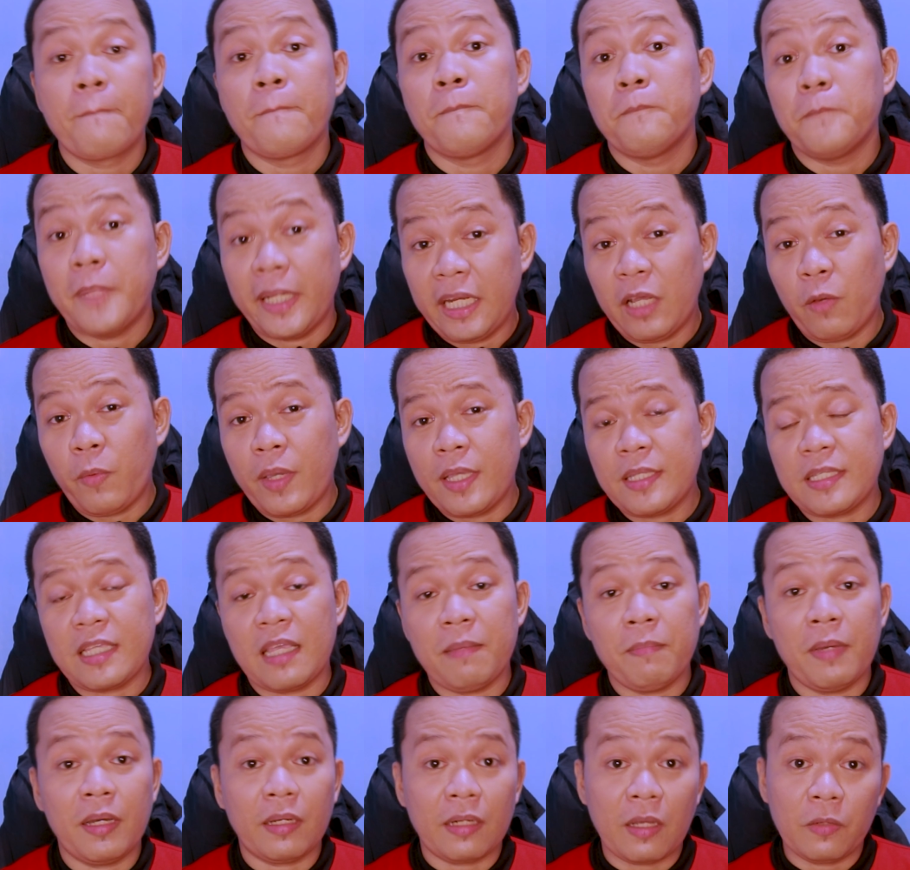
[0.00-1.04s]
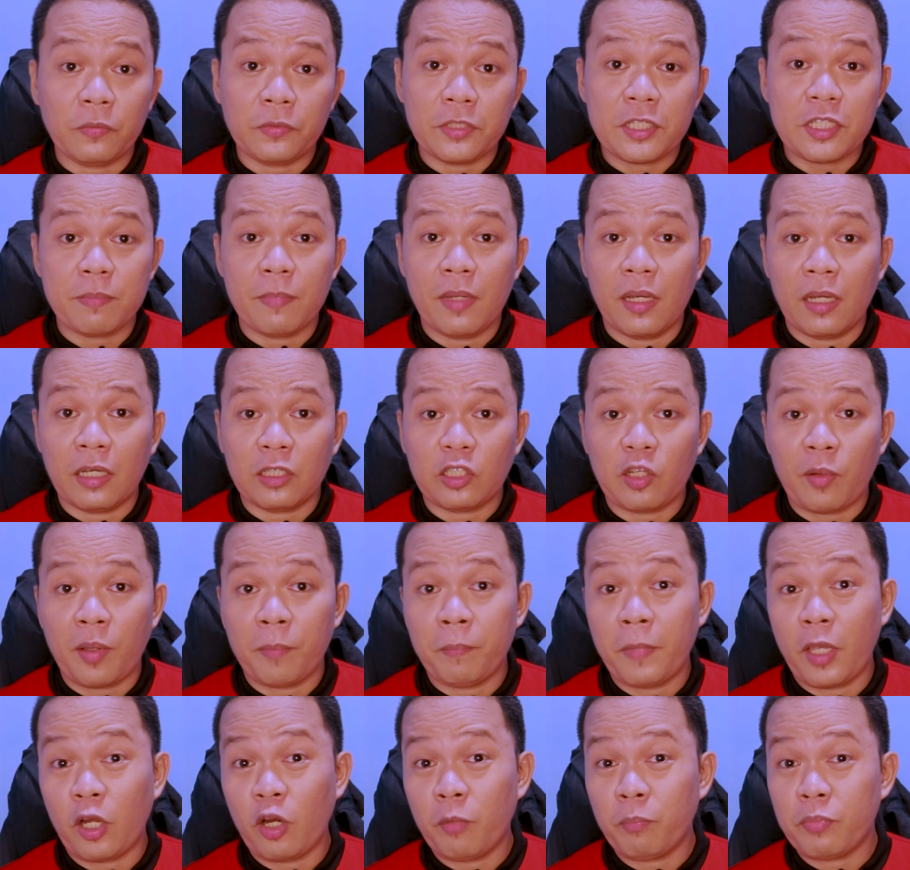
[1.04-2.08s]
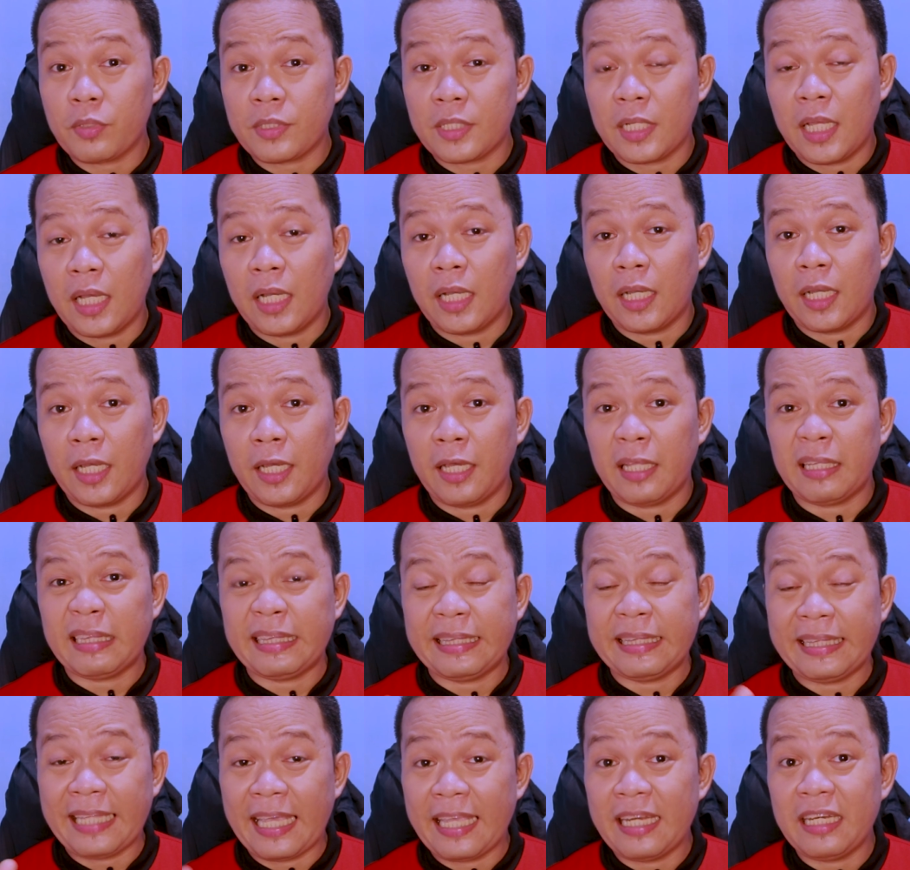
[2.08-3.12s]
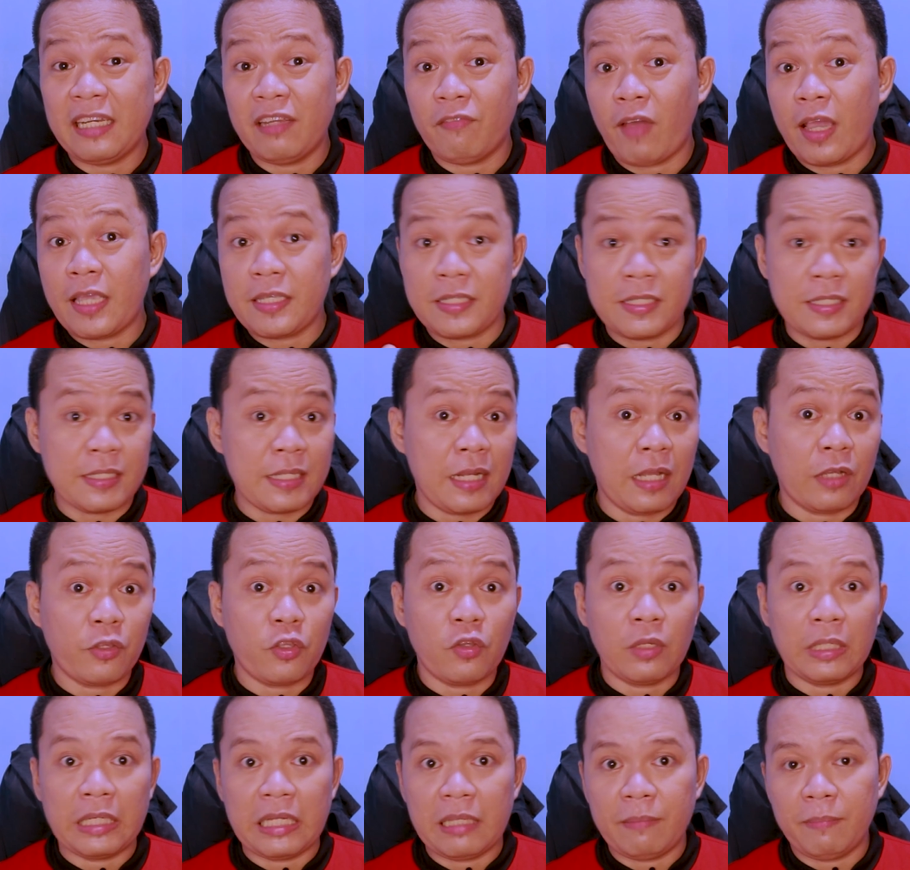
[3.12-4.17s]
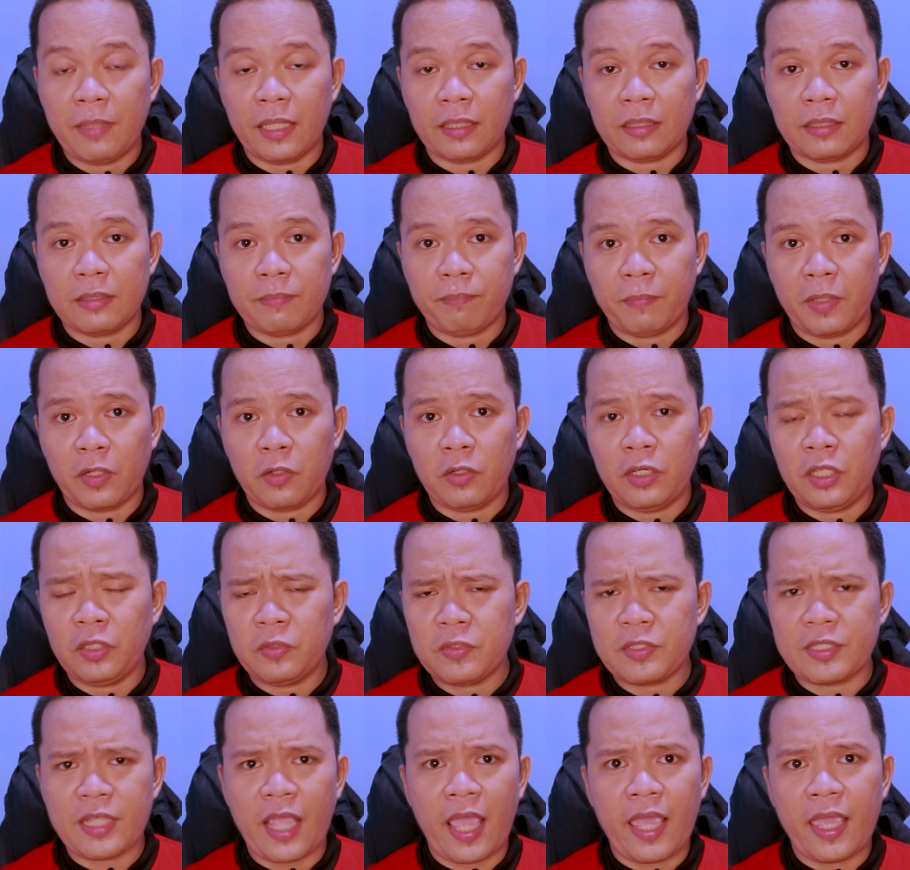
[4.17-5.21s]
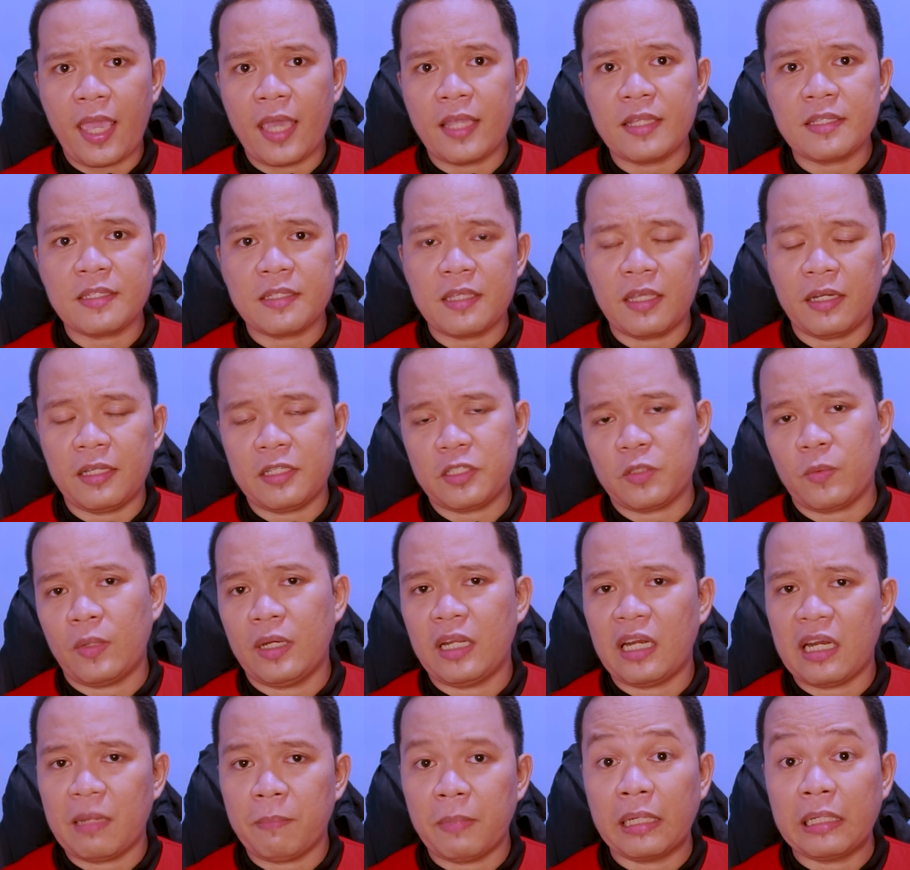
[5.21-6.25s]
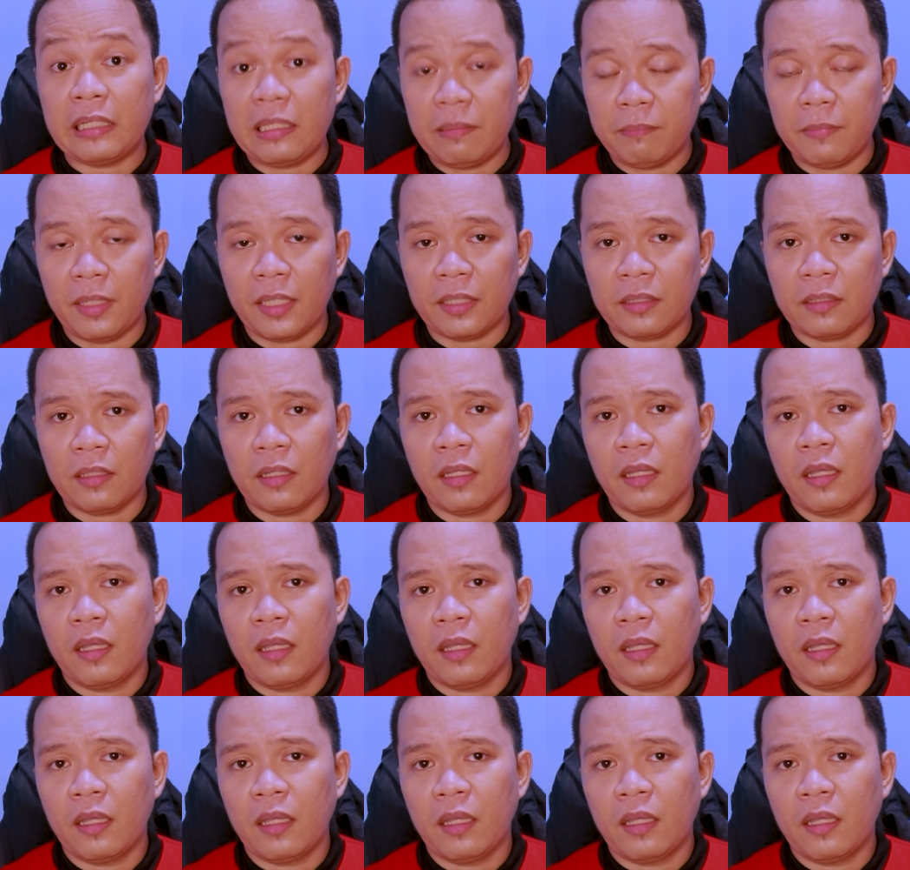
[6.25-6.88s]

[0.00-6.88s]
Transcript: By the way, sa ibang routers mga katawan, meron po silang uh, ah, 10 devices lang yung limit. Pero dito sa EN series, wala namang limit.